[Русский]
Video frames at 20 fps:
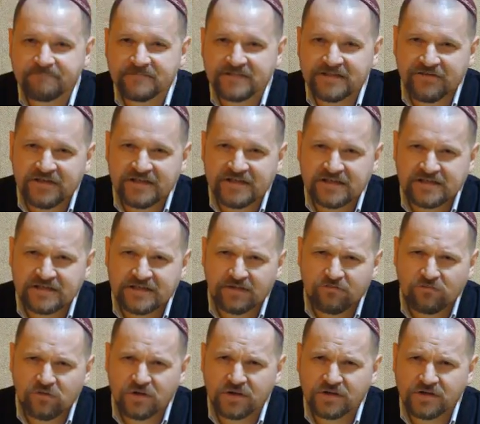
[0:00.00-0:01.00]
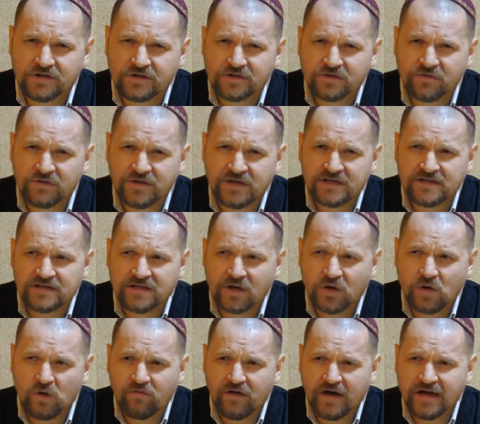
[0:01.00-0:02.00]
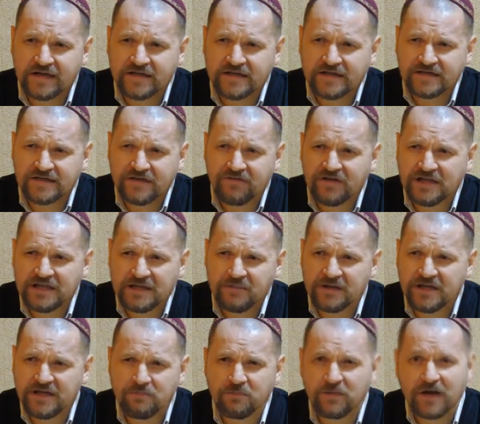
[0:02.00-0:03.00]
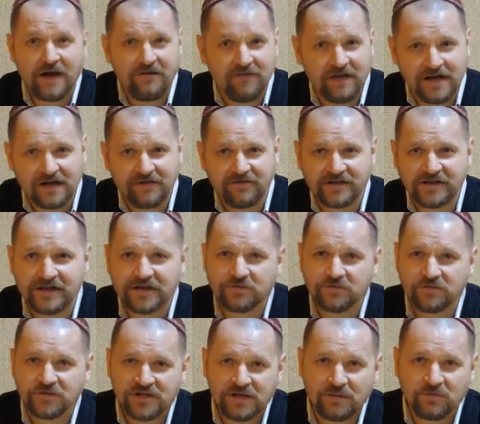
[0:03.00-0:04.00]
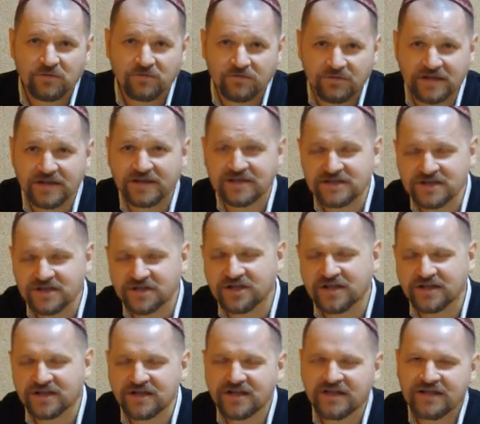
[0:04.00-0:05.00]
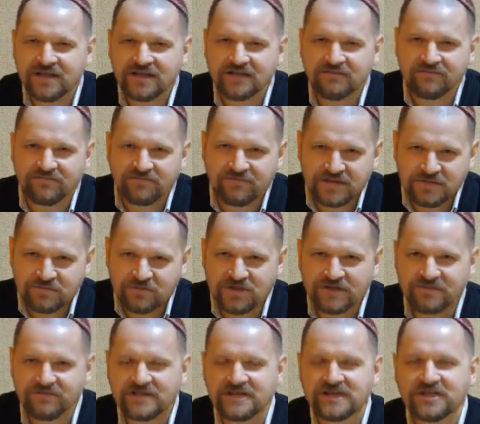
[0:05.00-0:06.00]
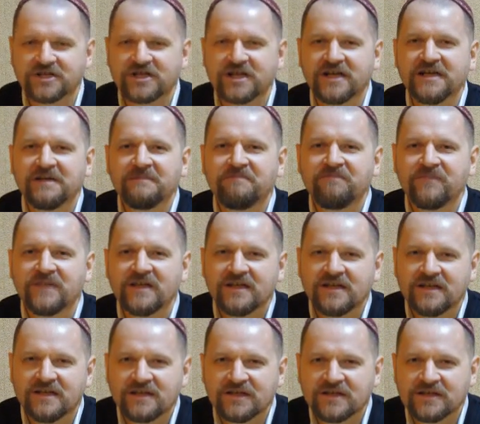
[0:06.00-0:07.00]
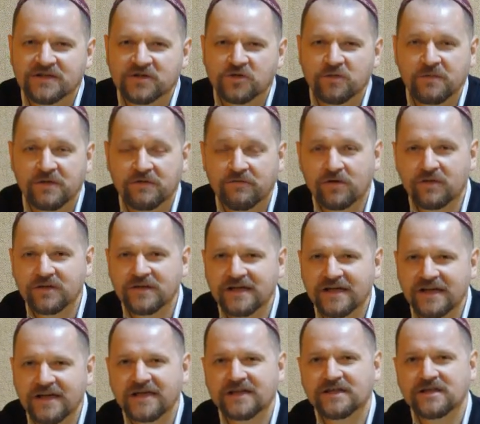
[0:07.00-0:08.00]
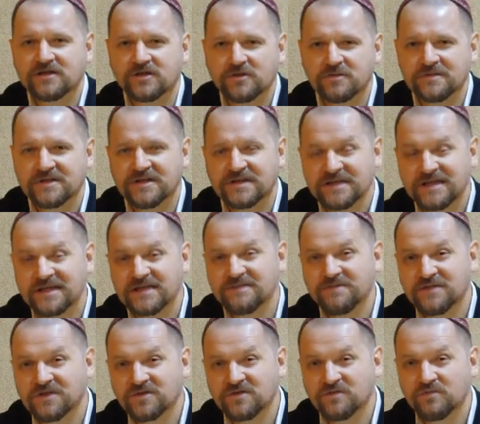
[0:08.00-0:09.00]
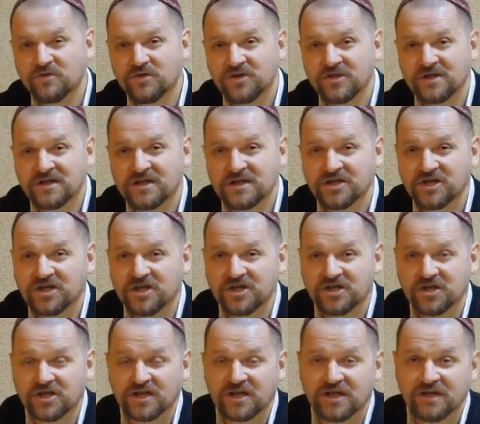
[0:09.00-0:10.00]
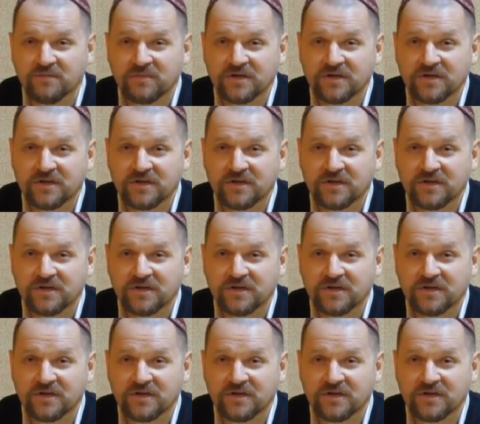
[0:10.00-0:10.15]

Давайте с того, что есть такого заведомо неправильного на эту тему. Я слышал, возможно, вы слышали, э, что первородный грех это, собственно, секс между мужчиной и женщиной.